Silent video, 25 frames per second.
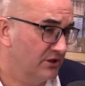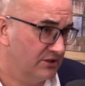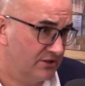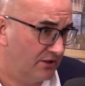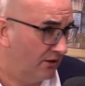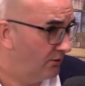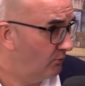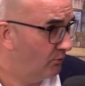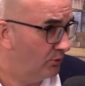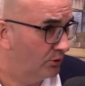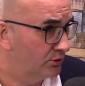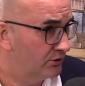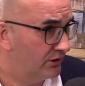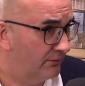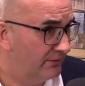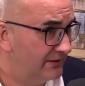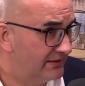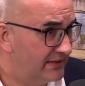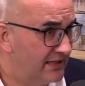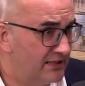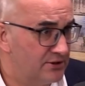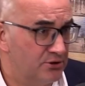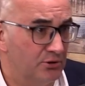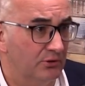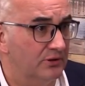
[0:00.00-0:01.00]
Desde luego
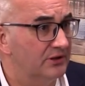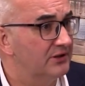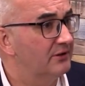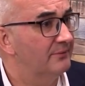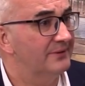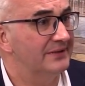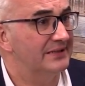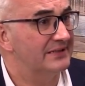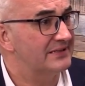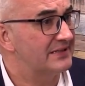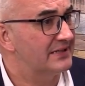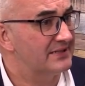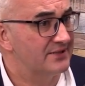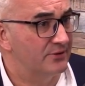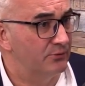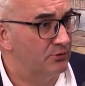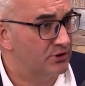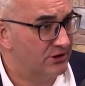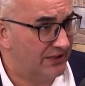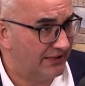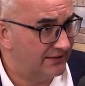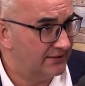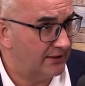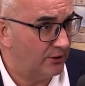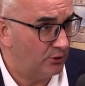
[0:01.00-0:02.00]
TV3, lo de TV3 ha sido
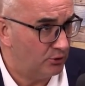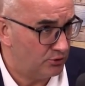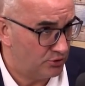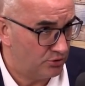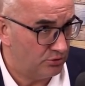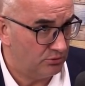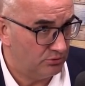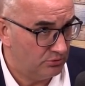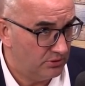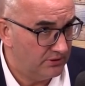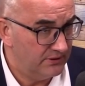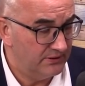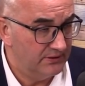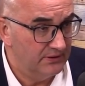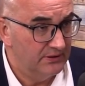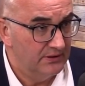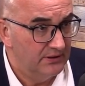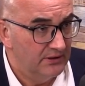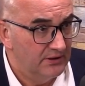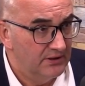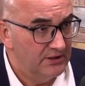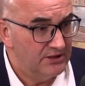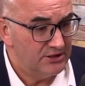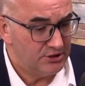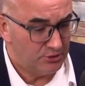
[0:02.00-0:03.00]
escandaloso. ¿eh?
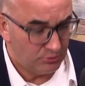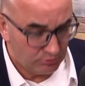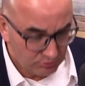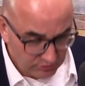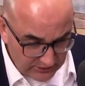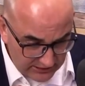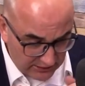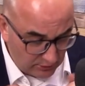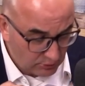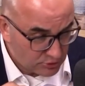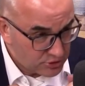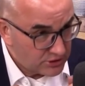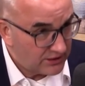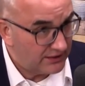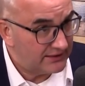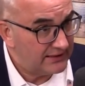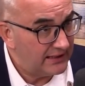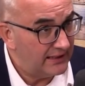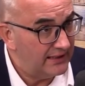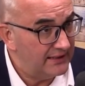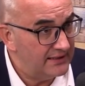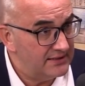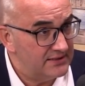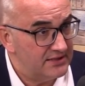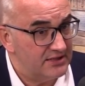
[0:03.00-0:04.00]
Si un día los
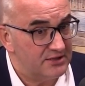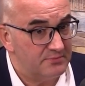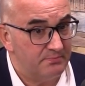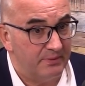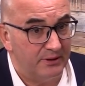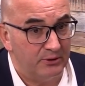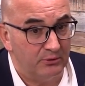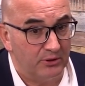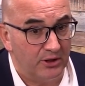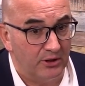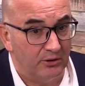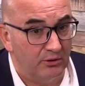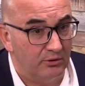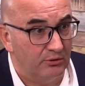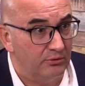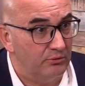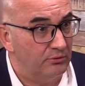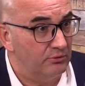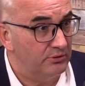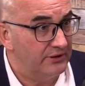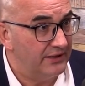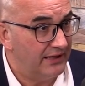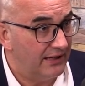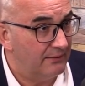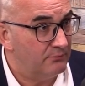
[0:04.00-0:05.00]
catalanes, y espero que
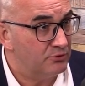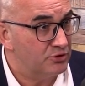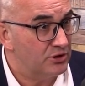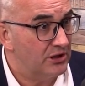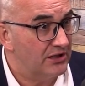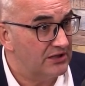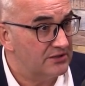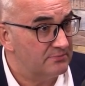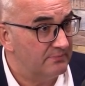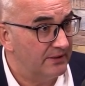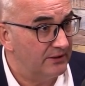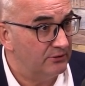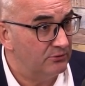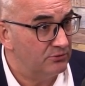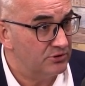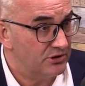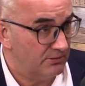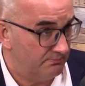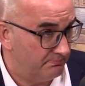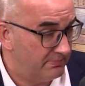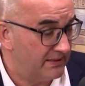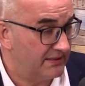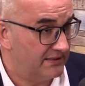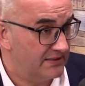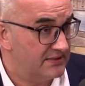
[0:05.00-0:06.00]
no, llegamos a las manos,
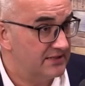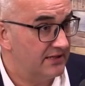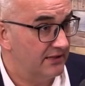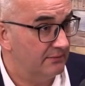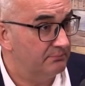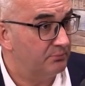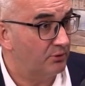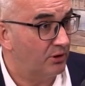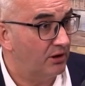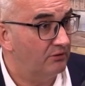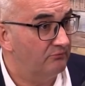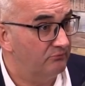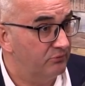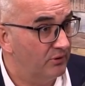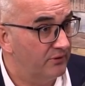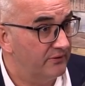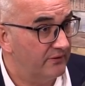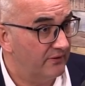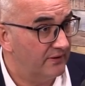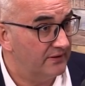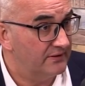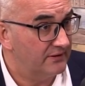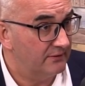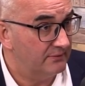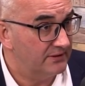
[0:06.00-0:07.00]
en parte será por la
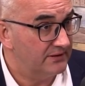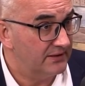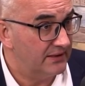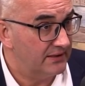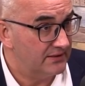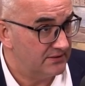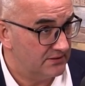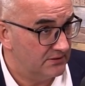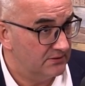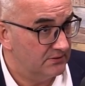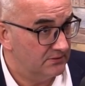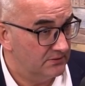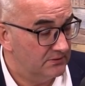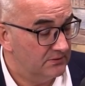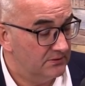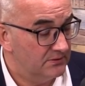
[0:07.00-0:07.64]
influencia de TV3.